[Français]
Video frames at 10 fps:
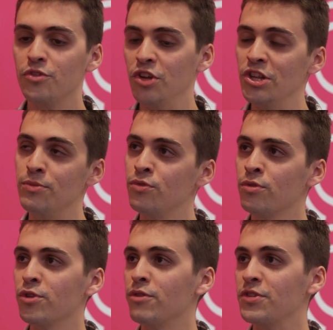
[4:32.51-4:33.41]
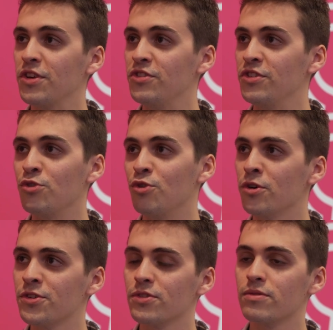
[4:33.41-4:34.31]
Dès le début, on avait cette idée de
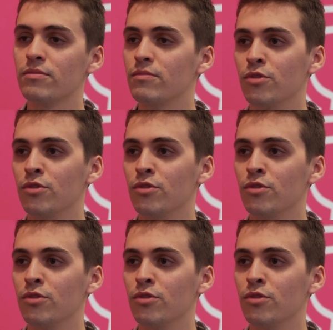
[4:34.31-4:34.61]
lance.